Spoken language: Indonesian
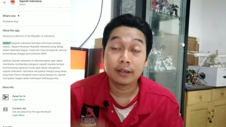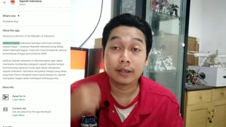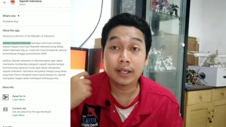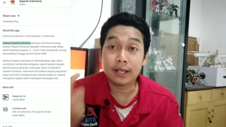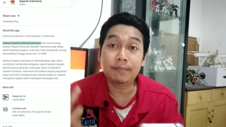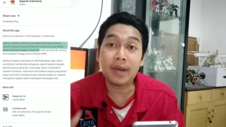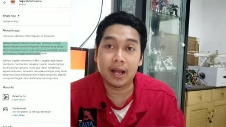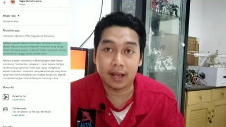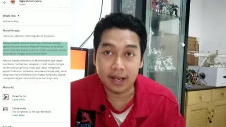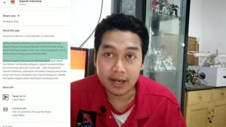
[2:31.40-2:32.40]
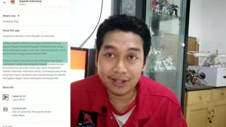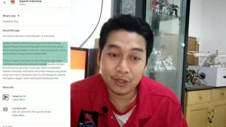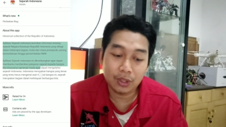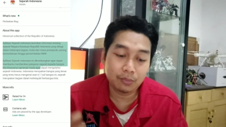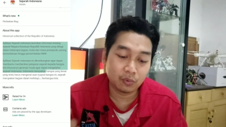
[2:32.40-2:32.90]
dikembangkan
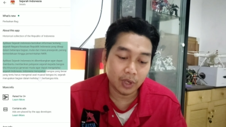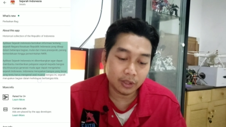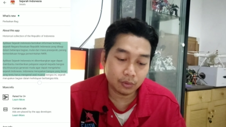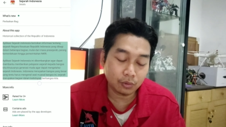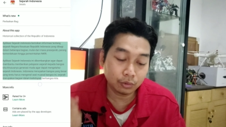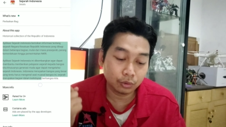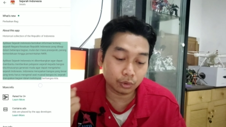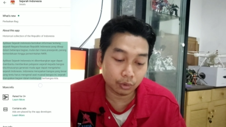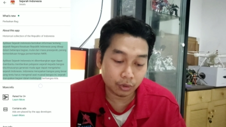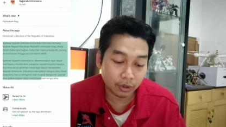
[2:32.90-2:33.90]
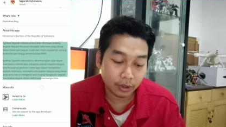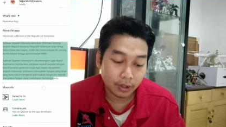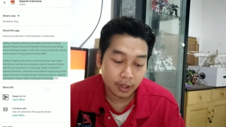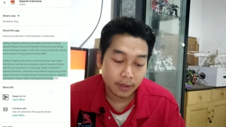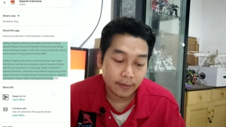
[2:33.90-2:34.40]
atau dibuat untuk
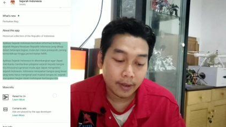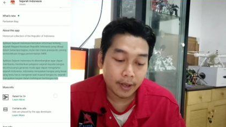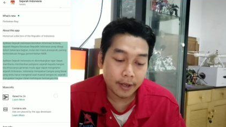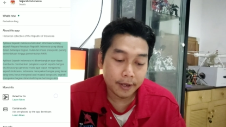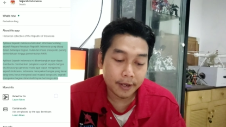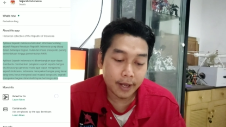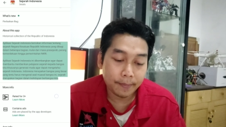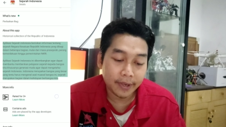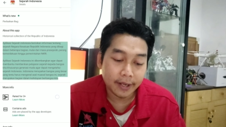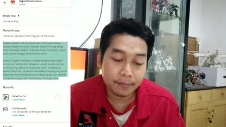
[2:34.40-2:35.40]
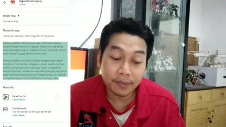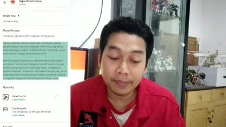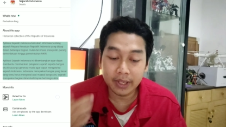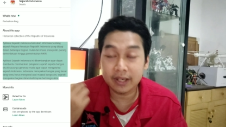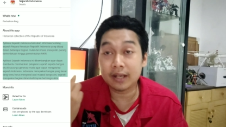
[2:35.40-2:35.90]
uh, apa ya
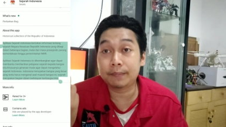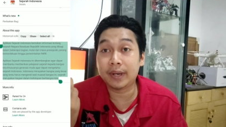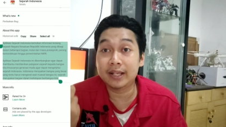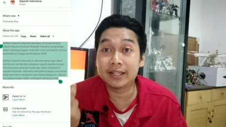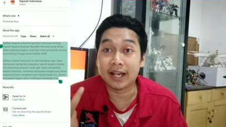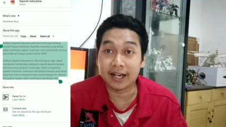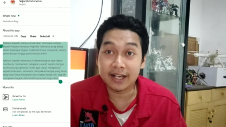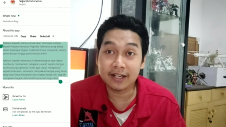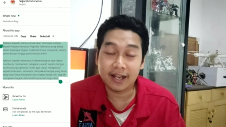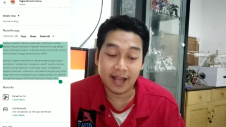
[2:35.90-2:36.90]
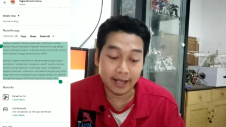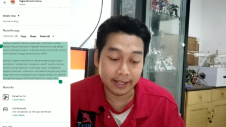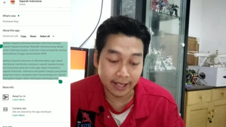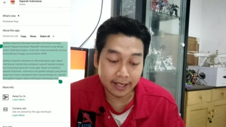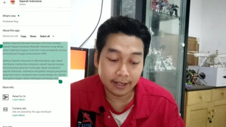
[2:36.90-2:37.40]
memberikan pelajaran
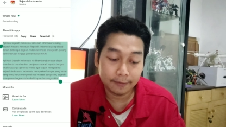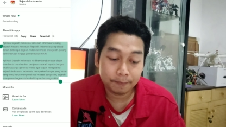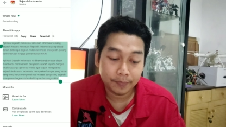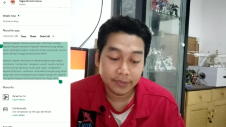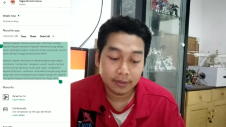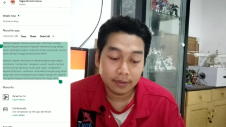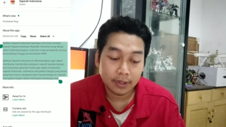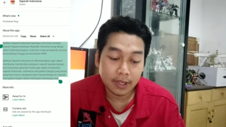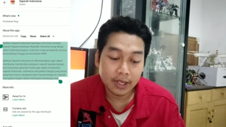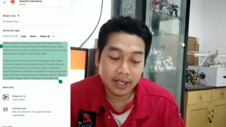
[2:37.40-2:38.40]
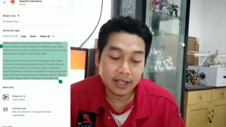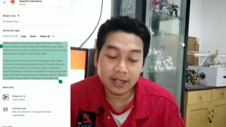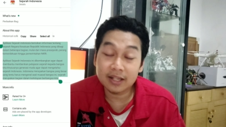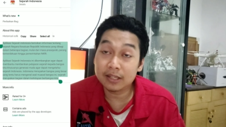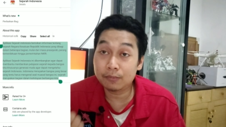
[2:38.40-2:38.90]
agar uh,
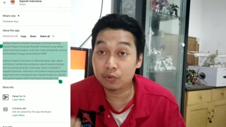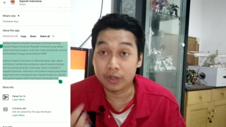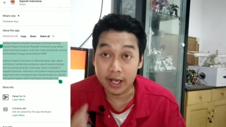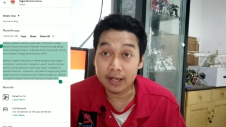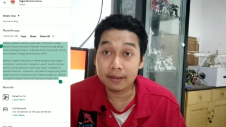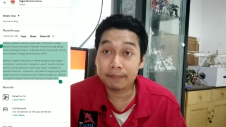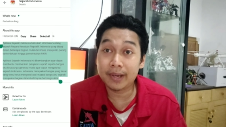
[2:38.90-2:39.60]
generasi muda